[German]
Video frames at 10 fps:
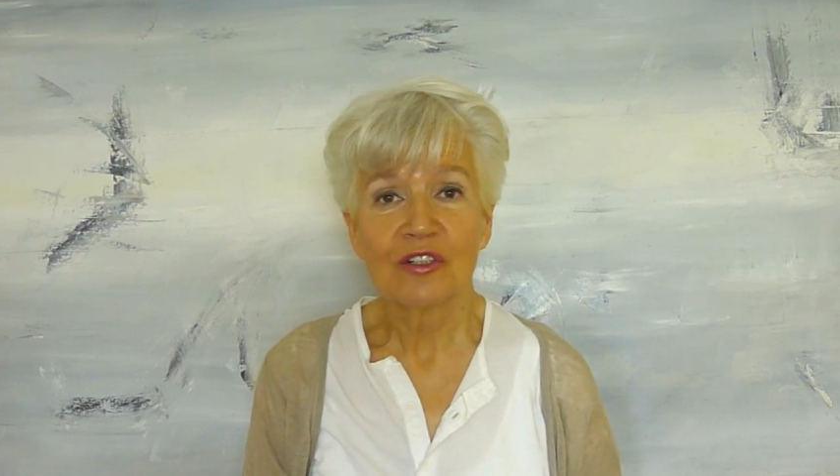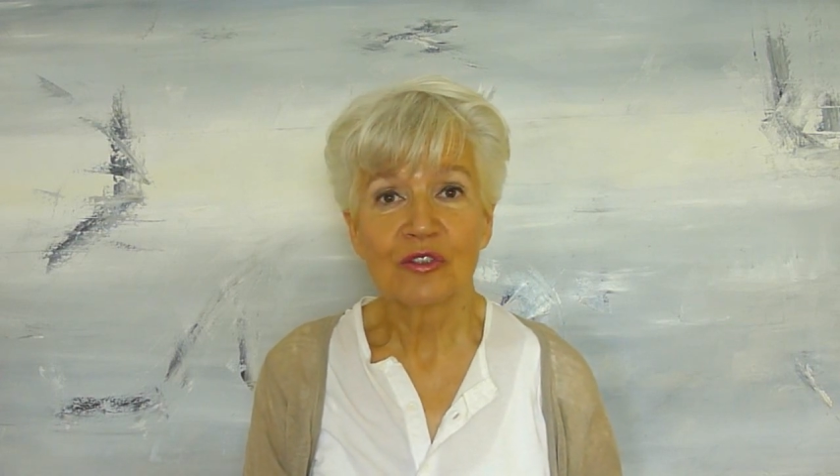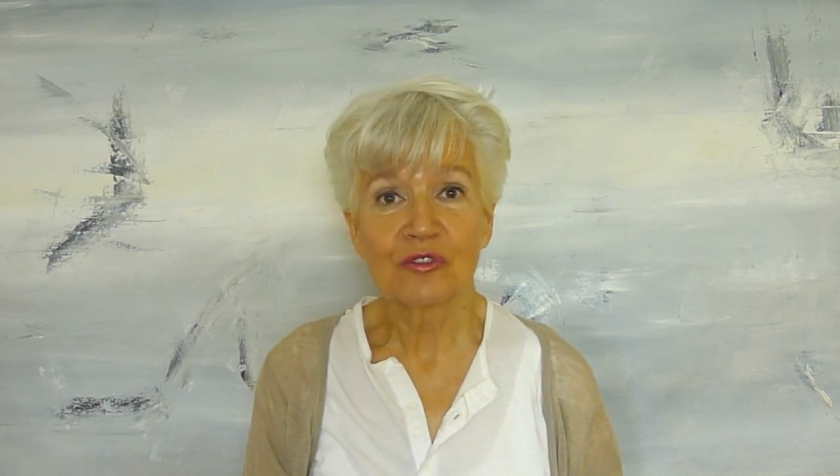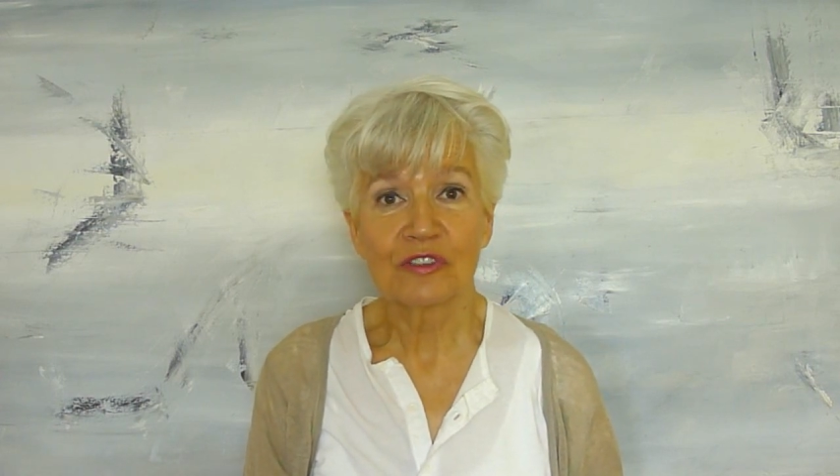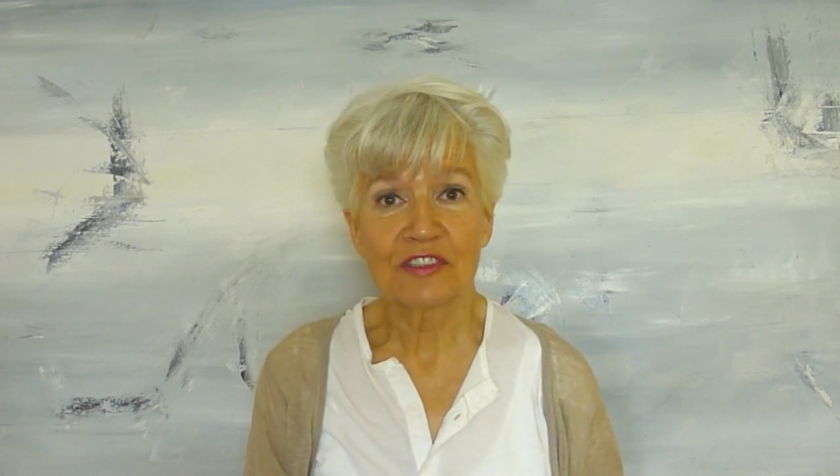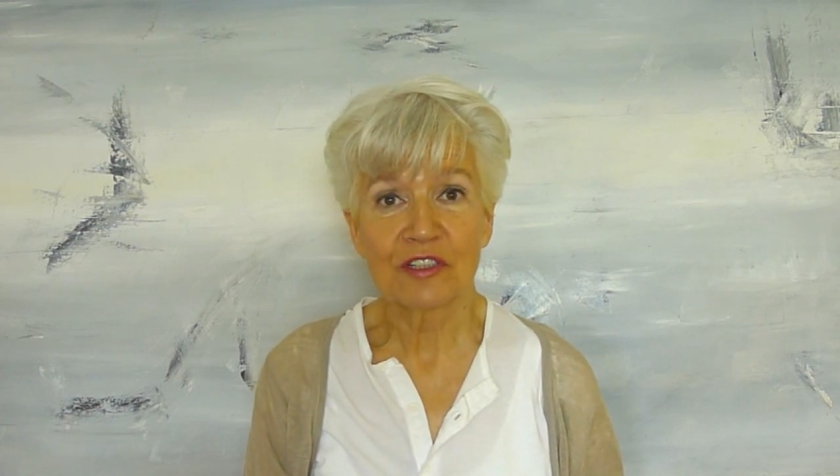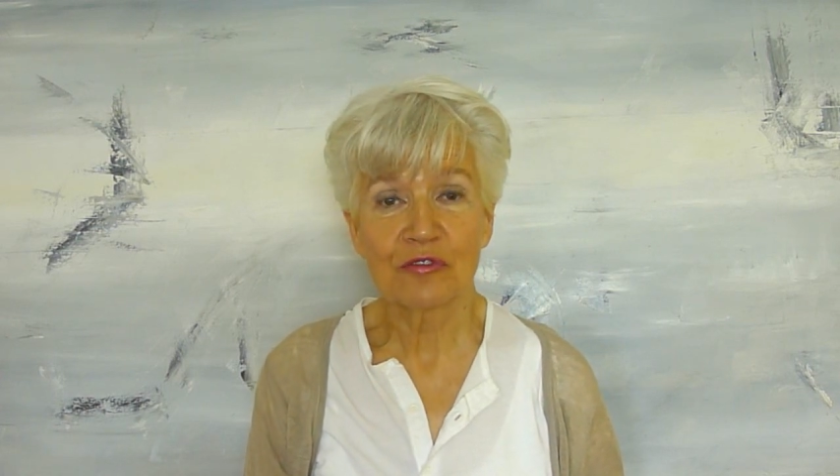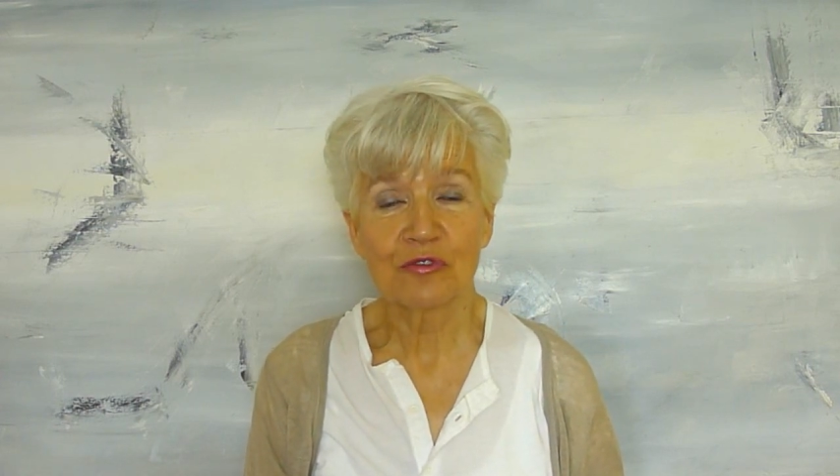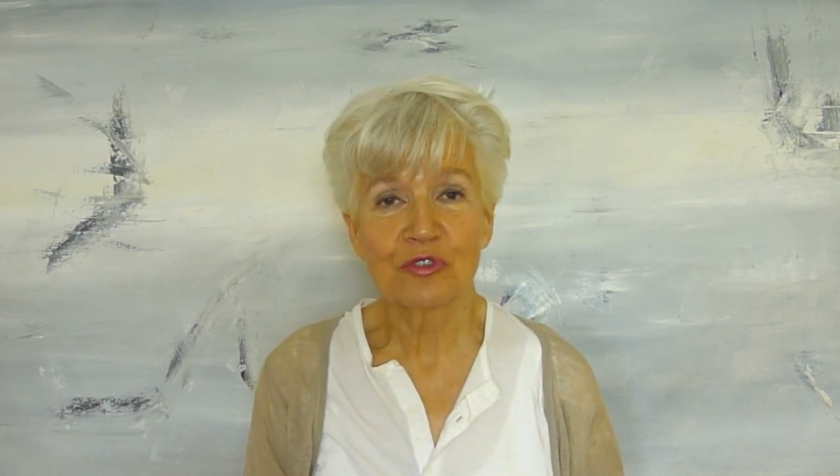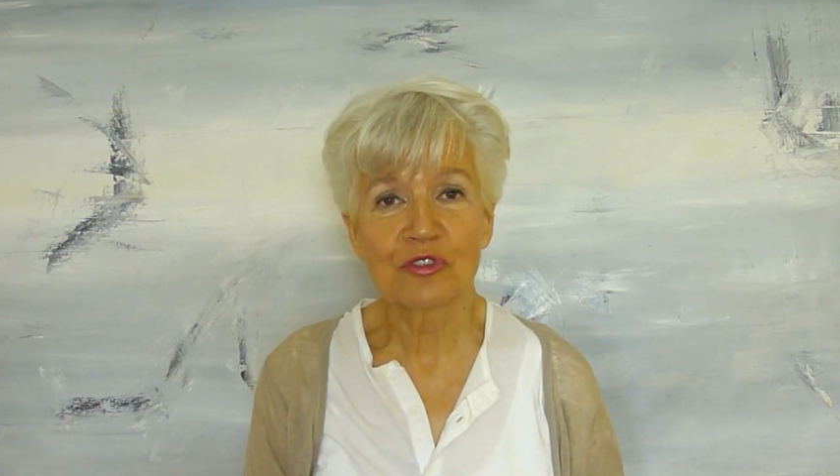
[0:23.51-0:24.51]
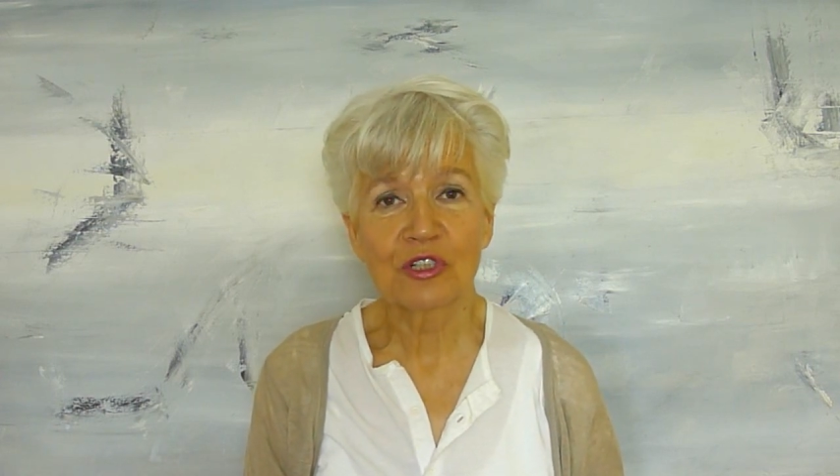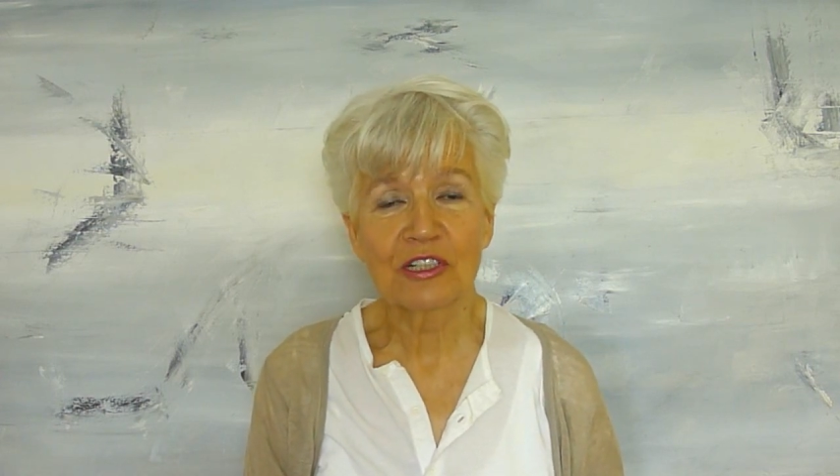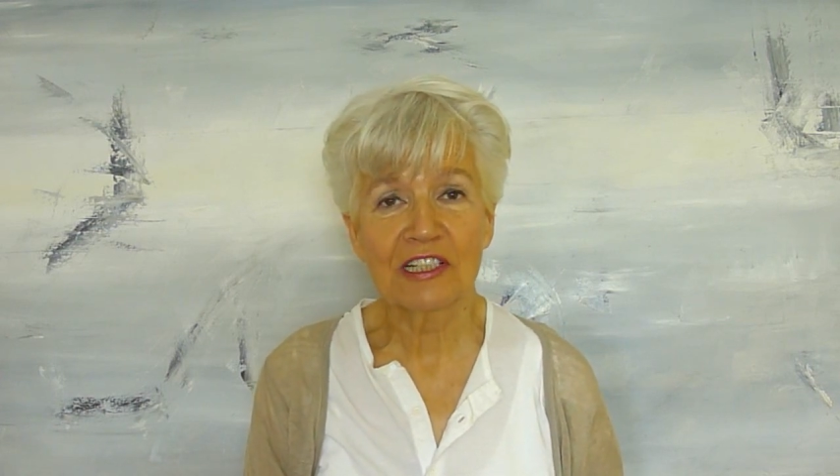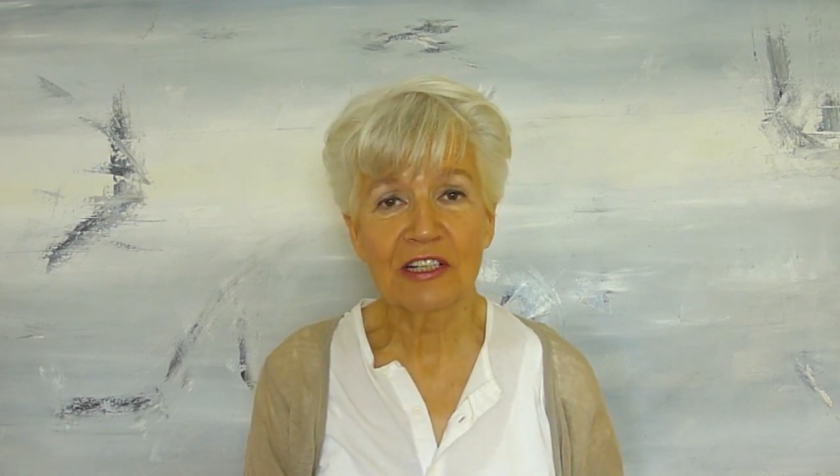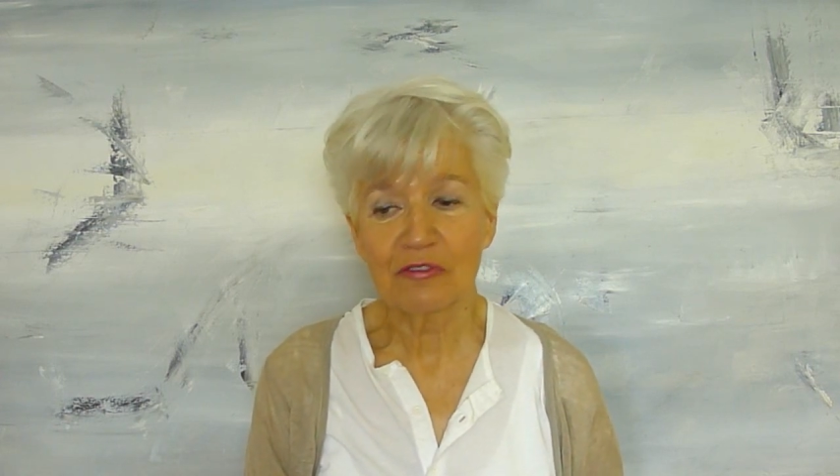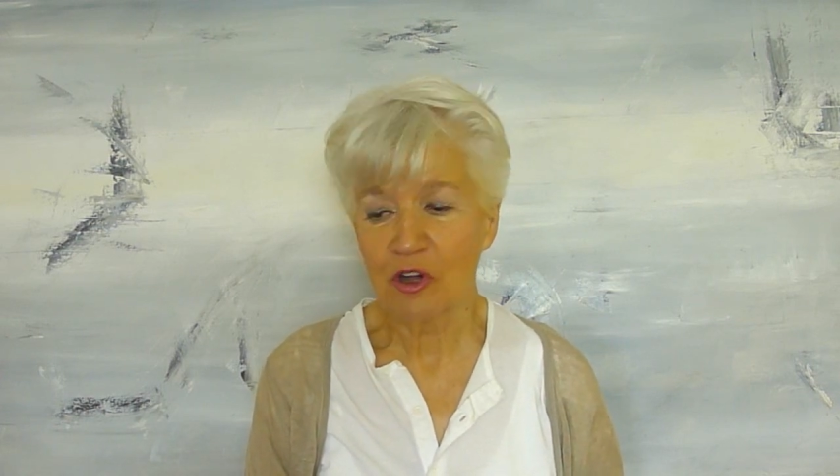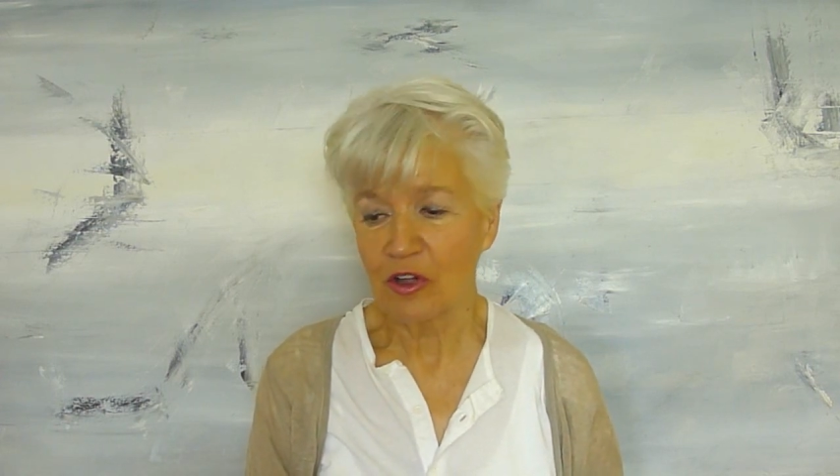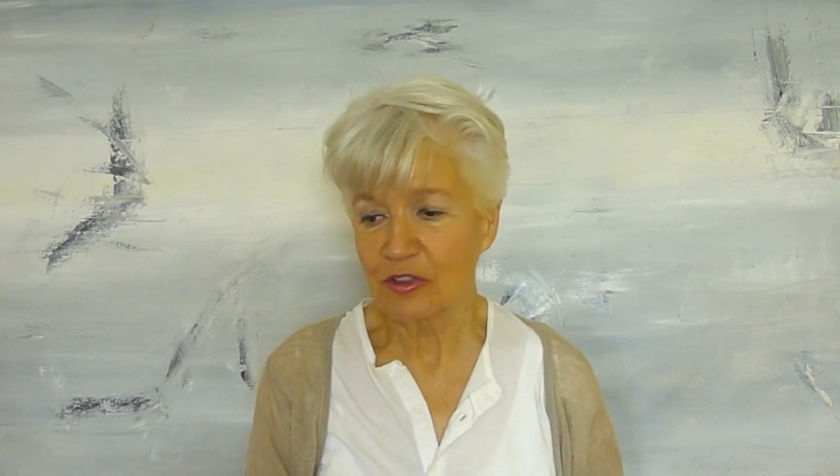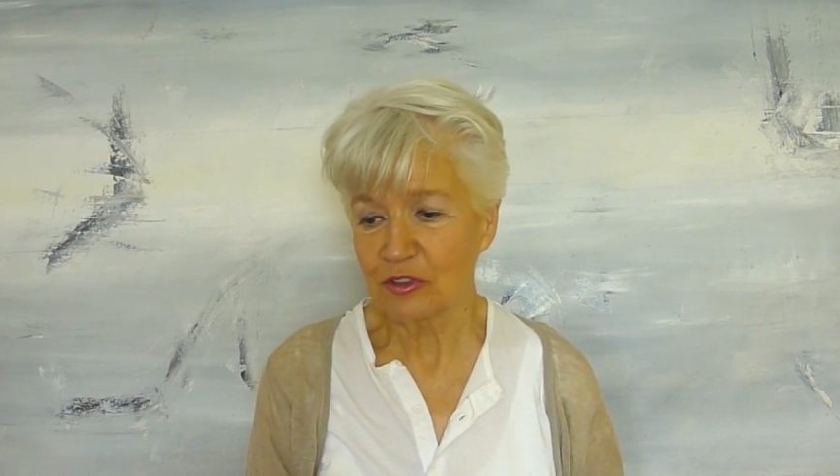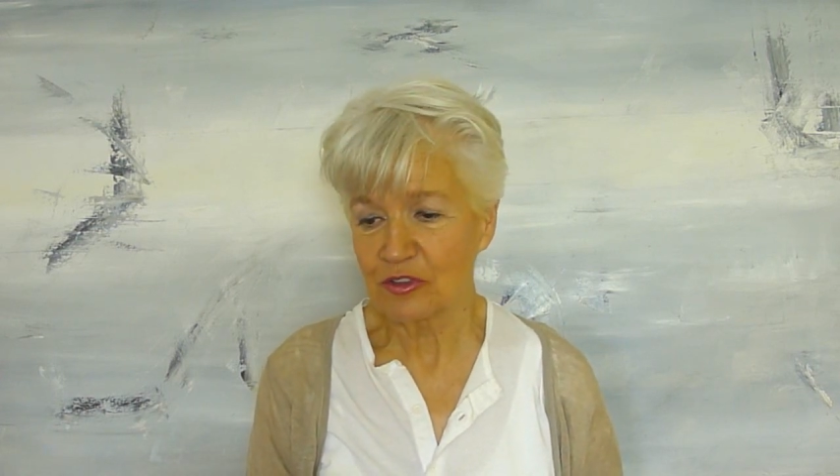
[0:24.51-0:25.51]
und wird sein fürsorglicher
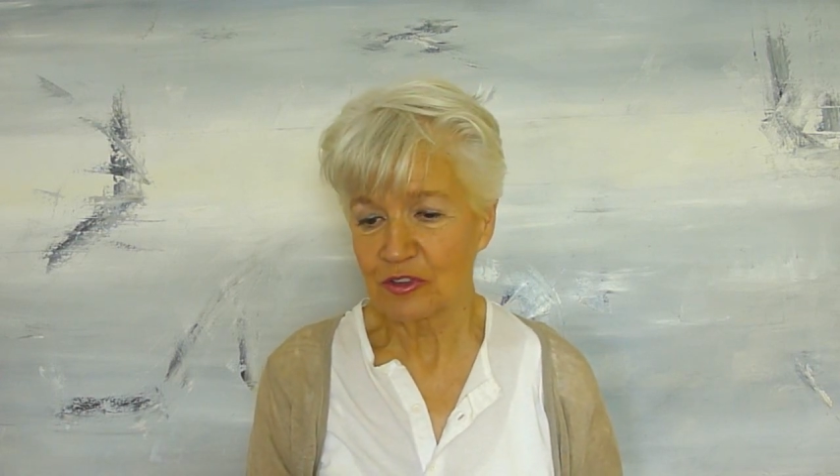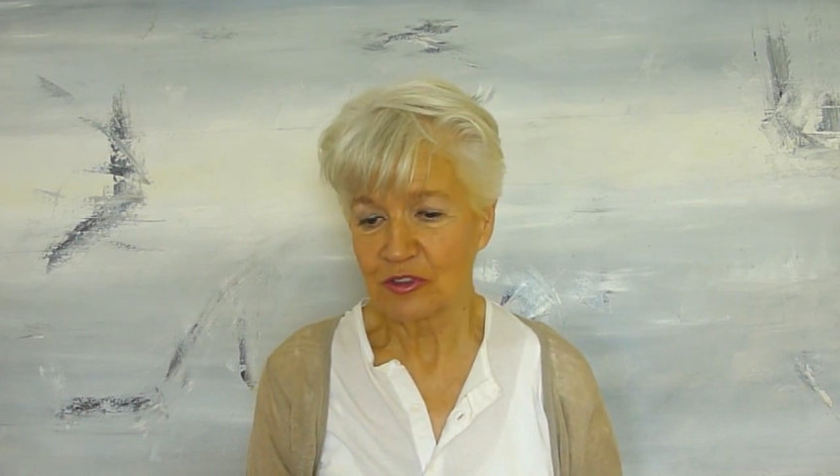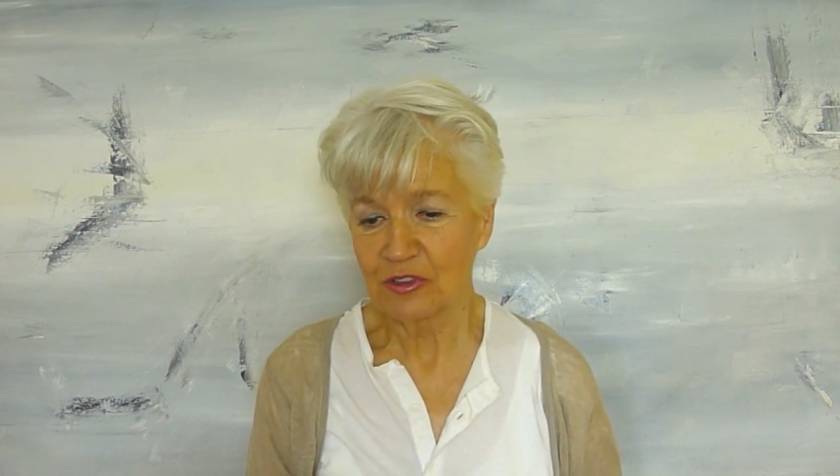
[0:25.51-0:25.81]
Freund.